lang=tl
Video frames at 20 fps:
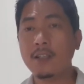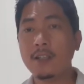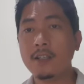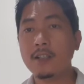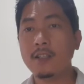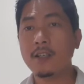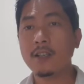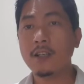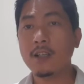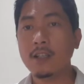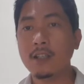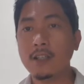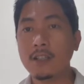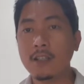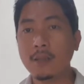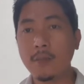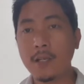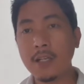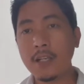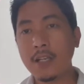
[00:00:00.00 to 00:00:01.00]
na siya hindi
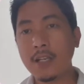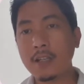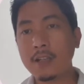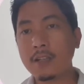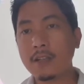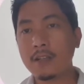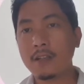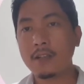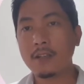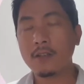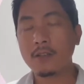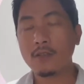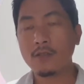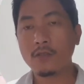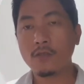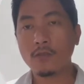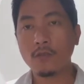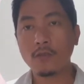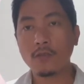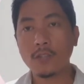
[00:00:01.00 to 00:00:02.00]
siya maliit.
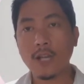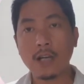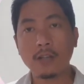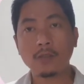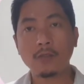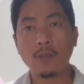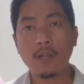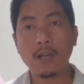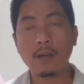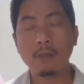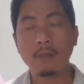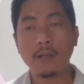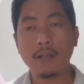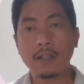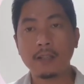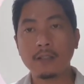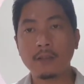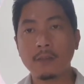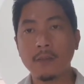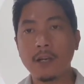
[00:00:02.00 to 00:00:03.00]
So, sakto lang
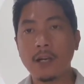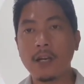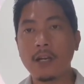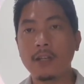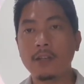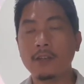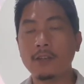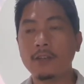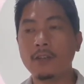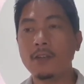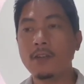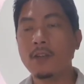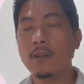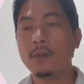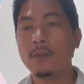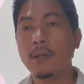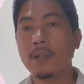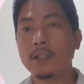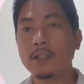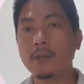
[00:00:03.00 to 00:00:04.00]
para sa mga ano,
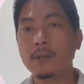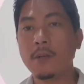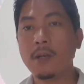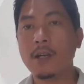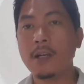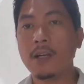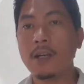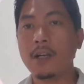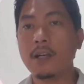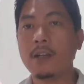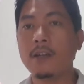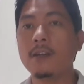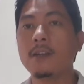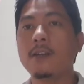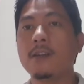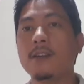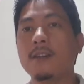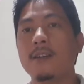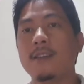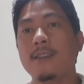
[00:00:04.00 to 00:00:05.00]
para sa mga
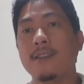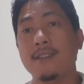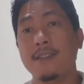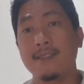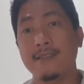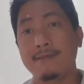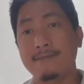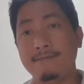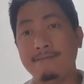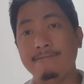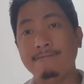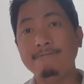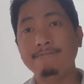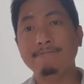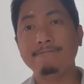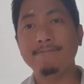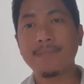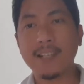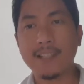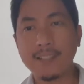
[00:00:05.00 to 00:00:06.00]
hmm,
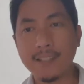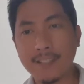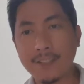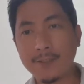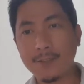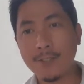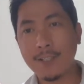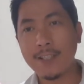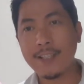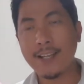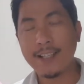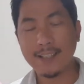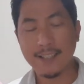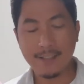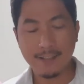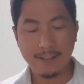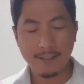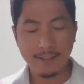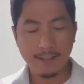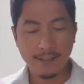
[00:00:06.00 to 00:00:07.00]
para sa katulad
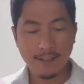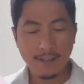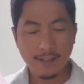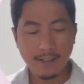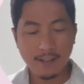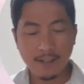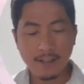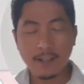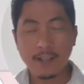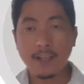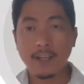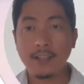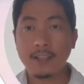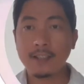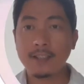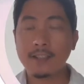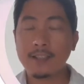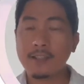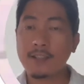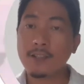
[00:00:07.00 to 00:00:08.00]
natin. And
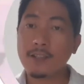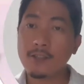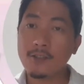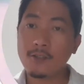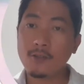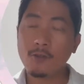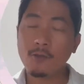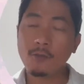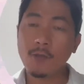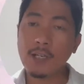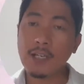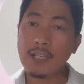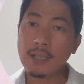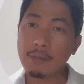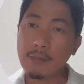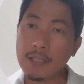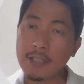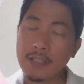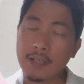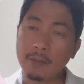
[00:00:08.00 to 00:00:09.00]
sobrang
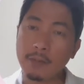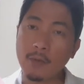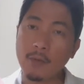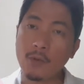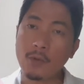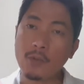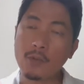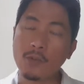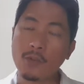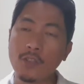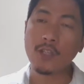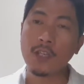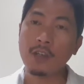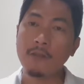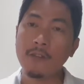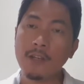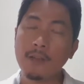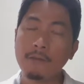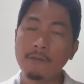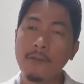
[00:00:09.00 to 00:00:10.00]
nipis na po. So
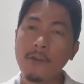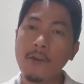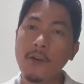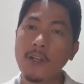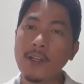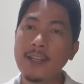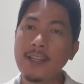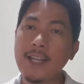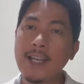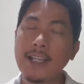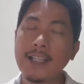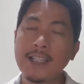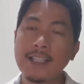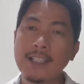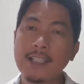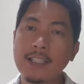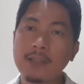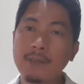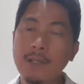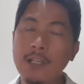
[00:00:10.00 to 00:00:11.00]
7.96
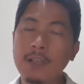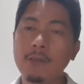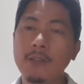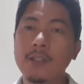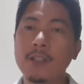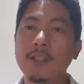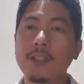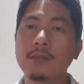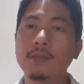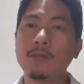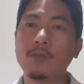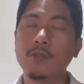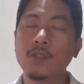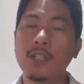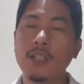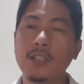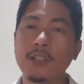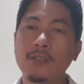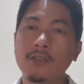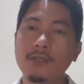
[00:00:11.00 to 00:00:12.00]
mm na po
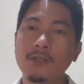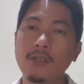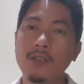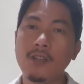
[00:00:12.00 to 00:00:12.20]
siya. So